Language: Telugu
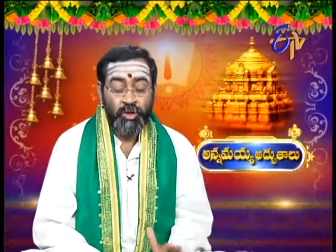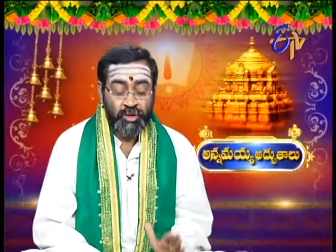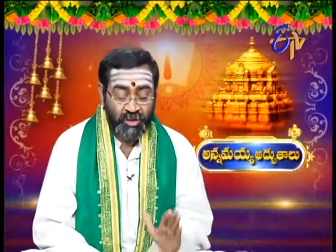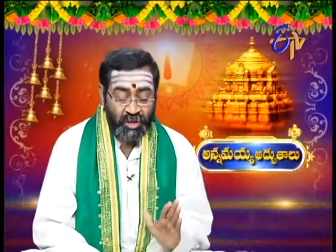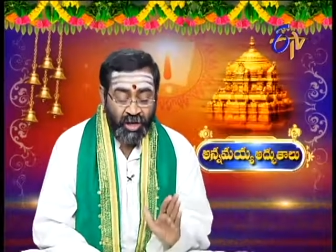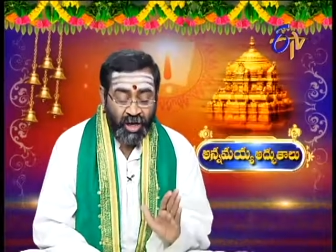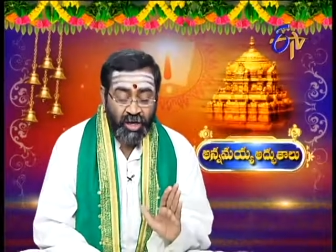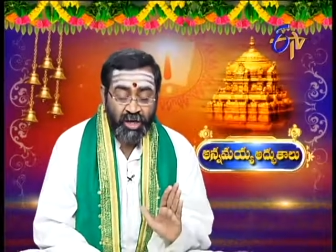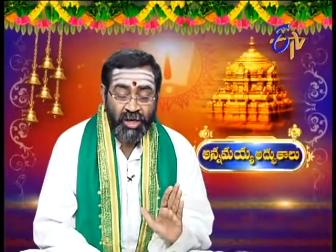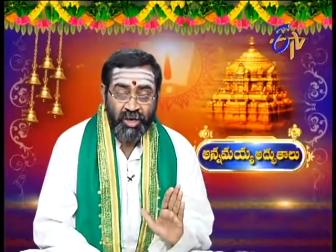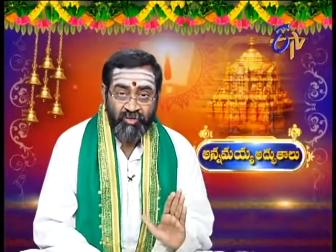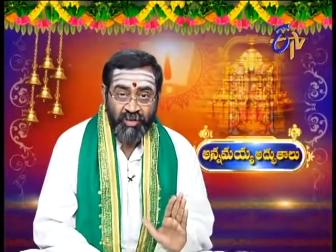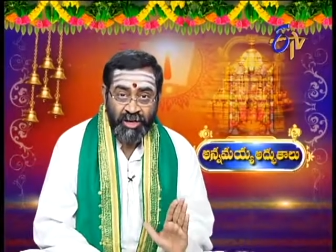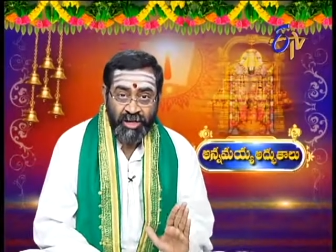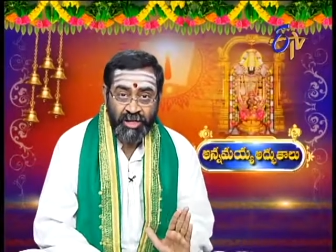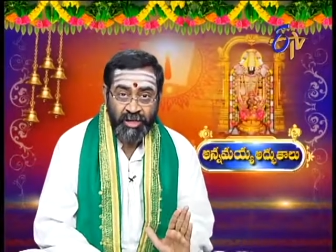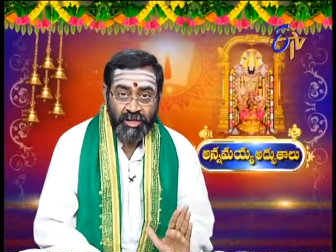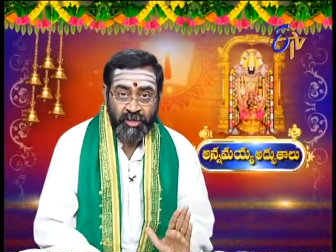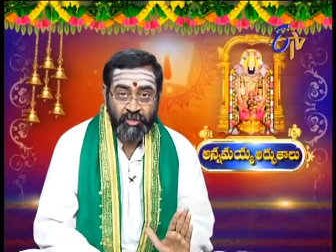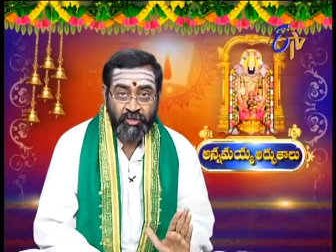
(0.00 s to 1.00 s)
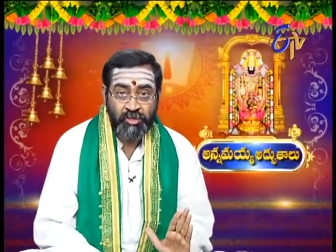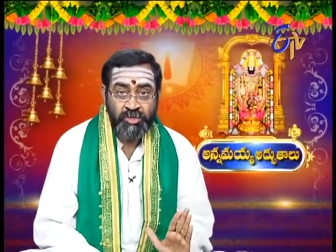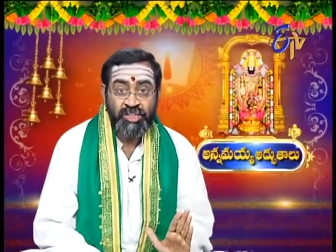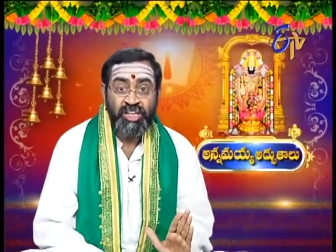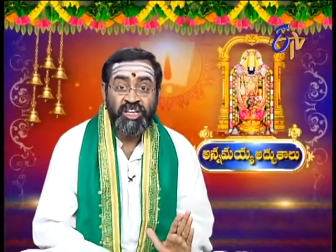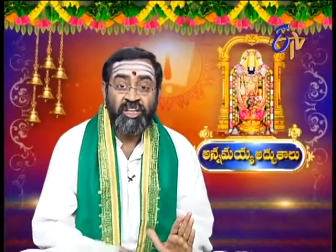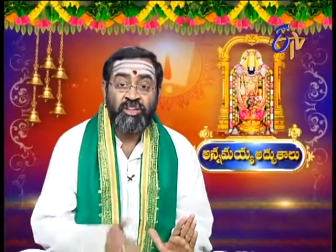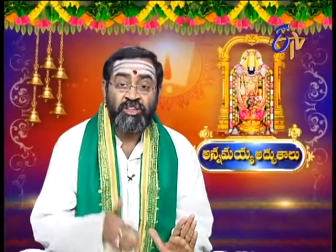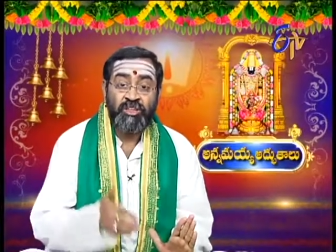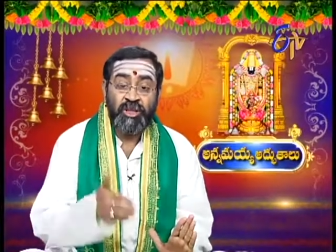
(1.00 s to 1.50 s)
యుద్ధానికి వెళ్ళడం
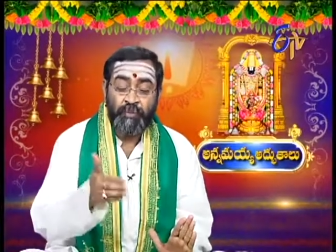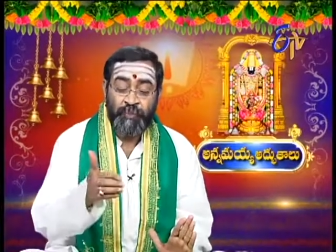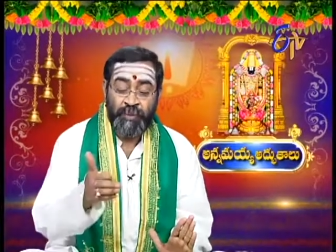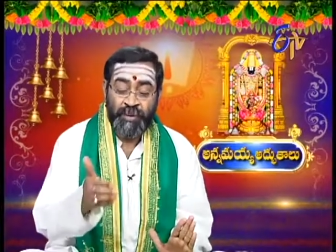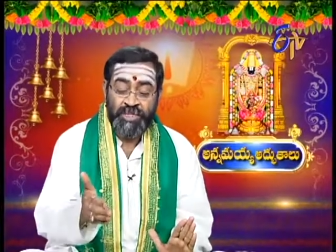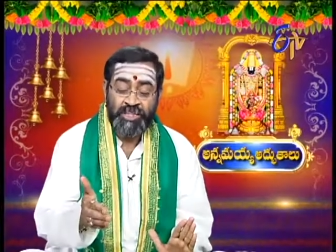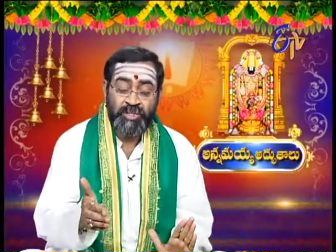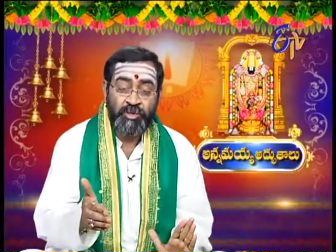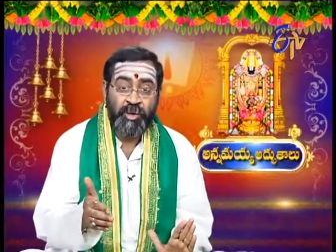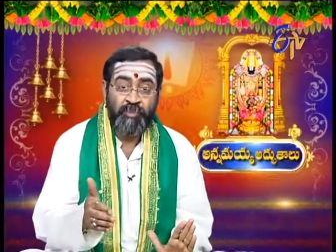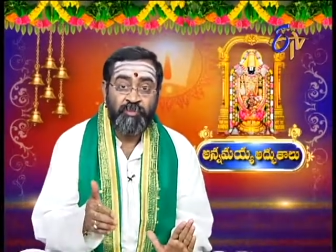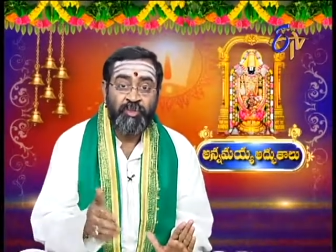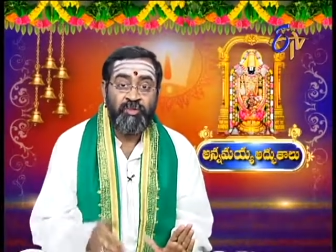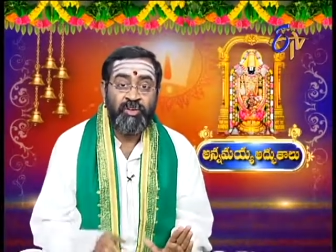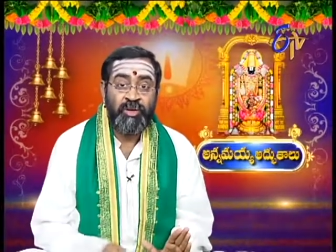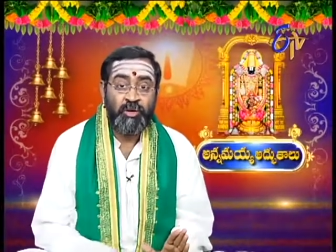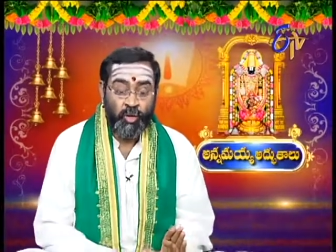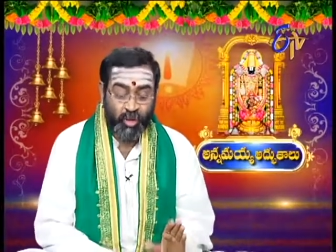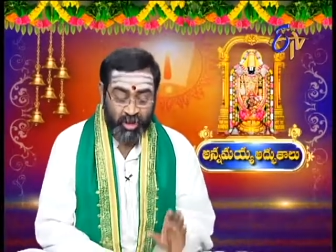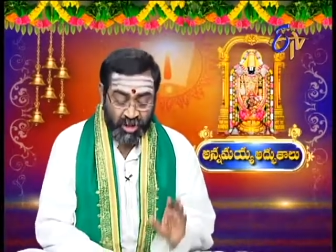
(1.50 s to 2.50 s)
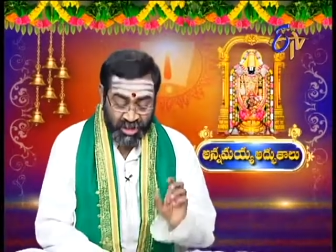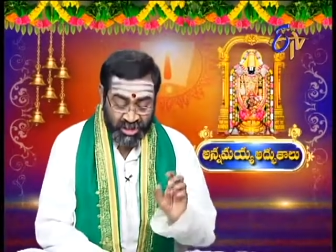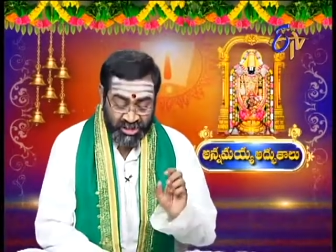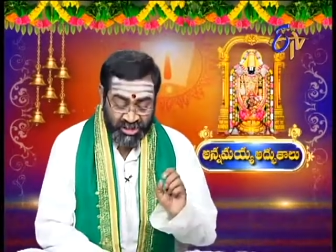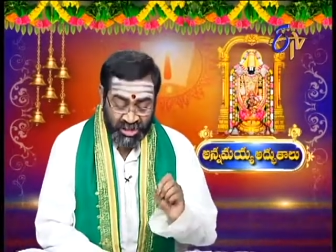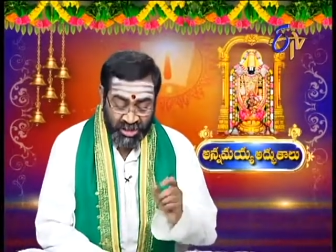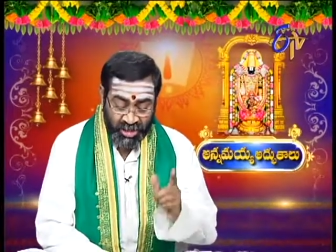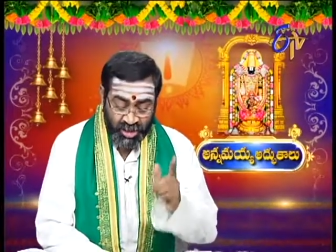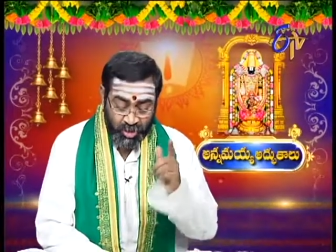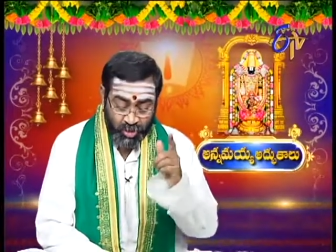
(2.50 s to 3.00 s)
నుంచి యుద్ధం పరిసమాప్తి వరకు ఒక్క
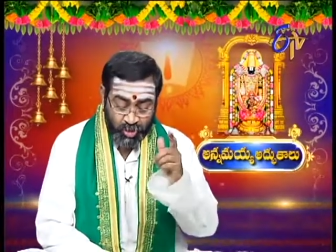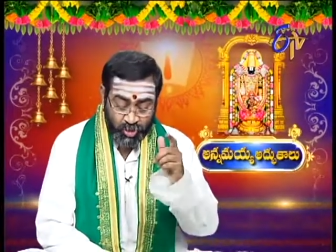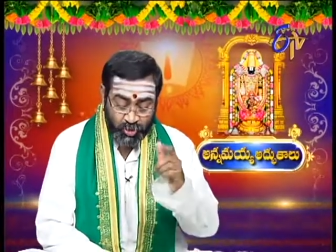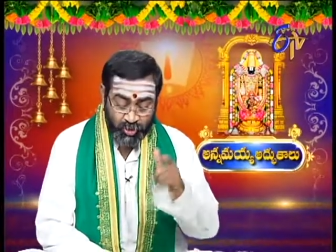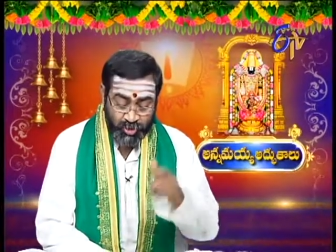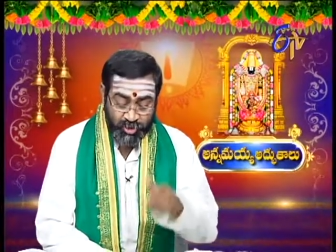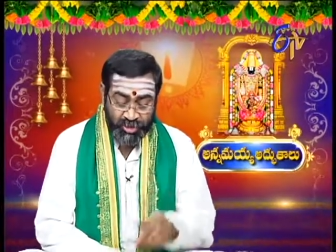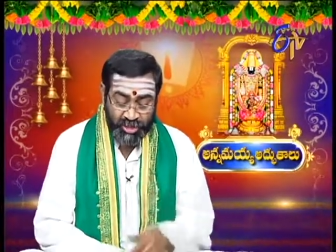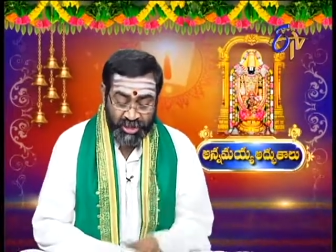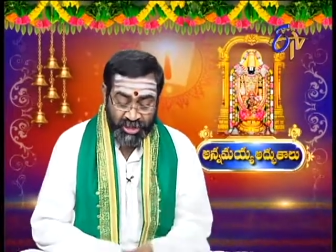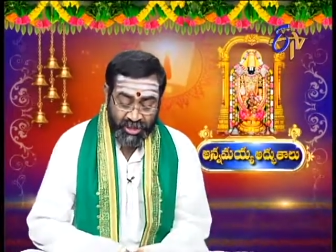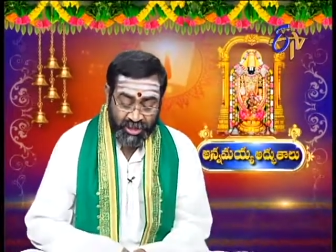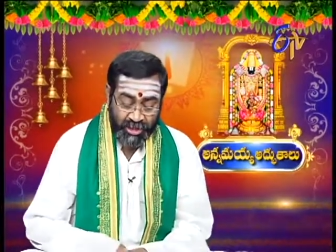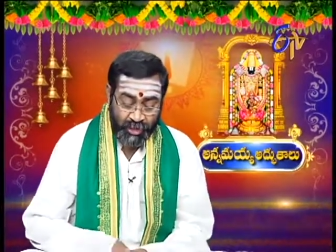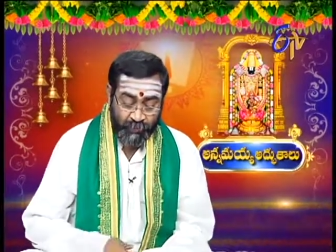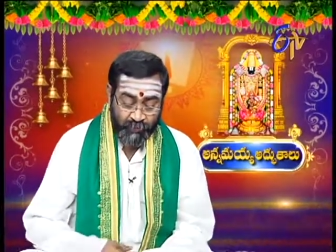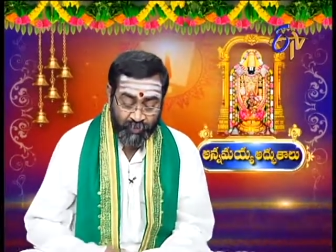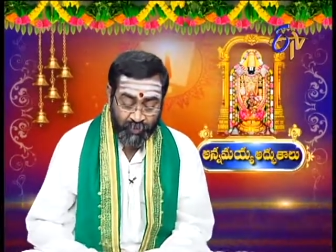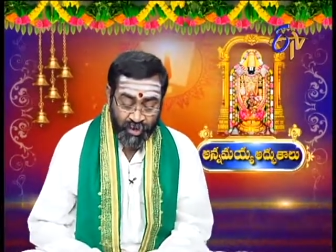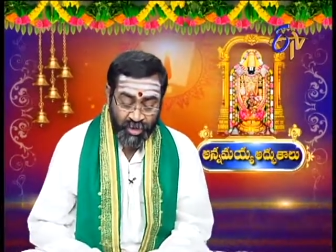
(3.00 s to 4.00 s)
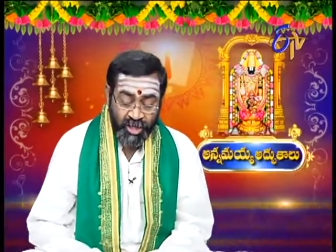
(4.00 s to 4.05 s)
చరణంలో చూపిస్తున్నారు ఇక్కడ